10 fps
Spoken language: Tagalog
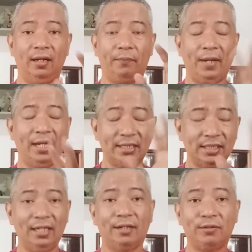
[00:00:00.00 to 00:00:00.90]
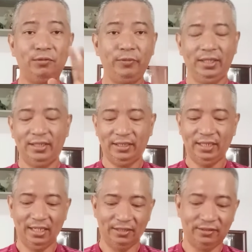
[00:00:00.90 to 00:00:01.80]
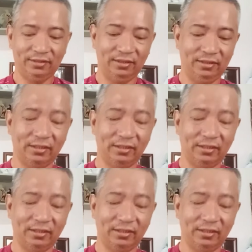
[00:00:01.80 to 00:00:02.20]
para sa larong winner take all.